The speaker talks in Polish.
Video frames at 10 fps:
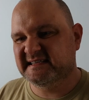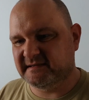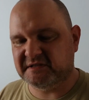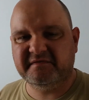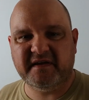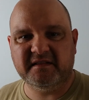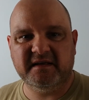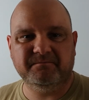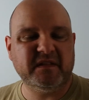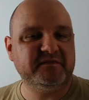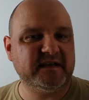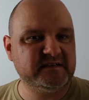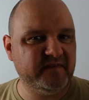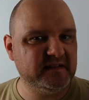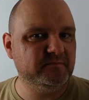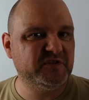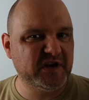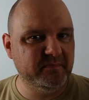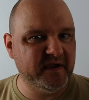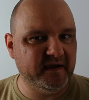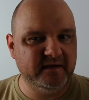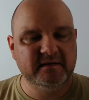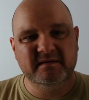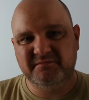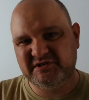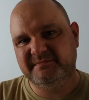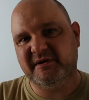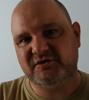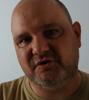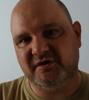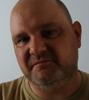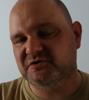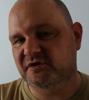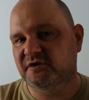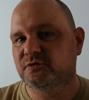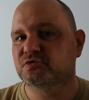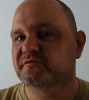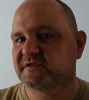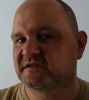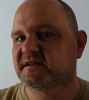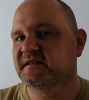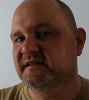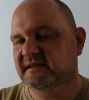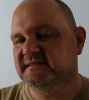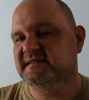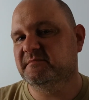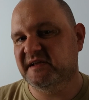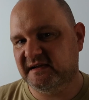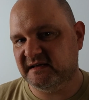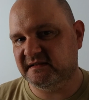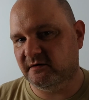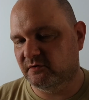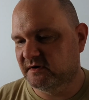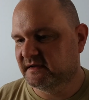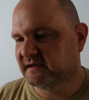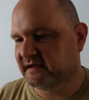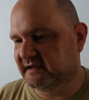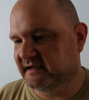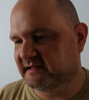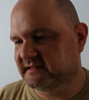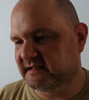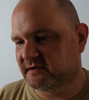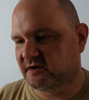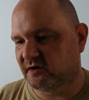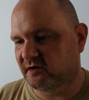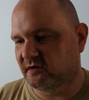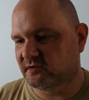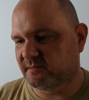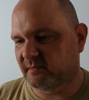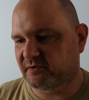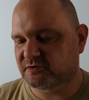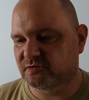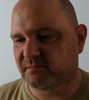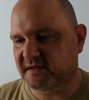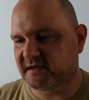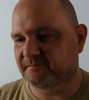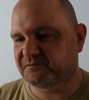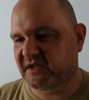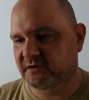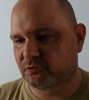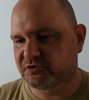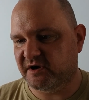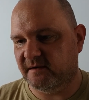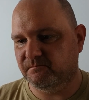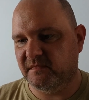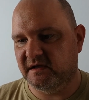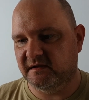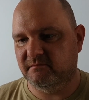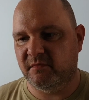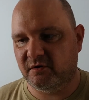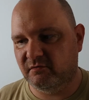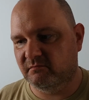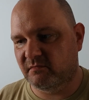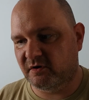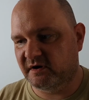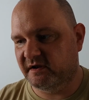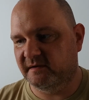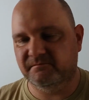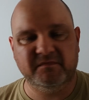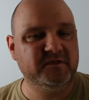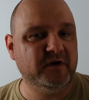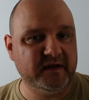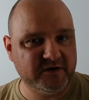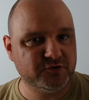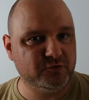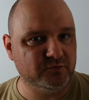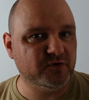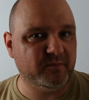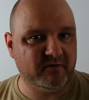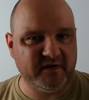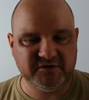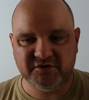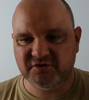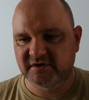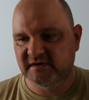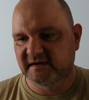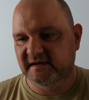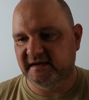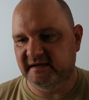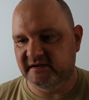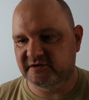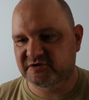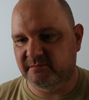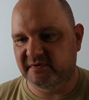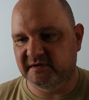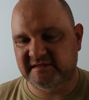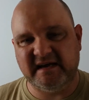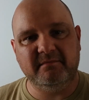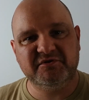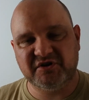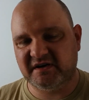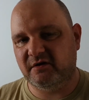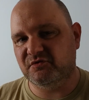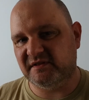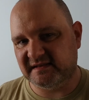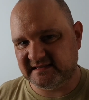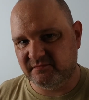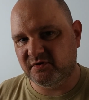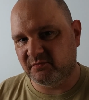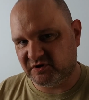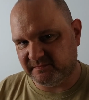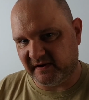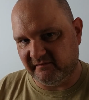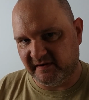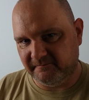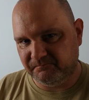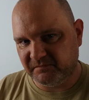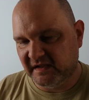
załatwiane w tak zwanym trybie przyspieszonym, czyli już wtedy nikt z nim nie gadał, Y, tylko no po prostu pana Kękusia y, mog mogli do aresztu doprowadzić, y, żeby tam czekał na następną rozprawę.